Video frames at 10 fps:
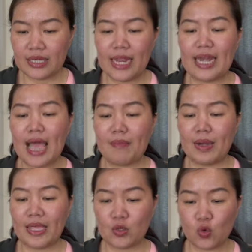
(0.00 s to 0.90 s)
ยแนะ
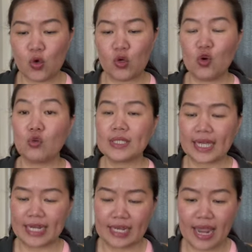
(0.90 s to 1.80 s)
นำและทุกคนก็รู้จั
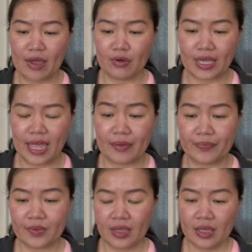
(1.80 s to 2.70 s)
กกันดีแล้วนะคะ
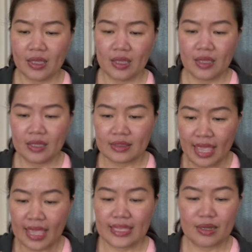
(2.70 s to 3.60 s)

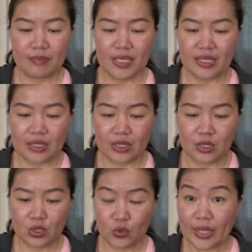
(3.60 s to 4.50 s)
แต่ยังมีอีก
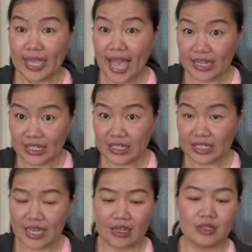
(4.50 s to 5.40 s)
หน่วยงานหนึ่ง
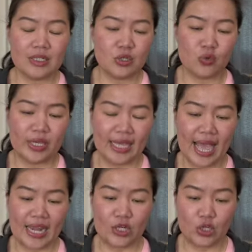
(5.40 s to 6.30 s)
นะคะก็คือหน่วยงาน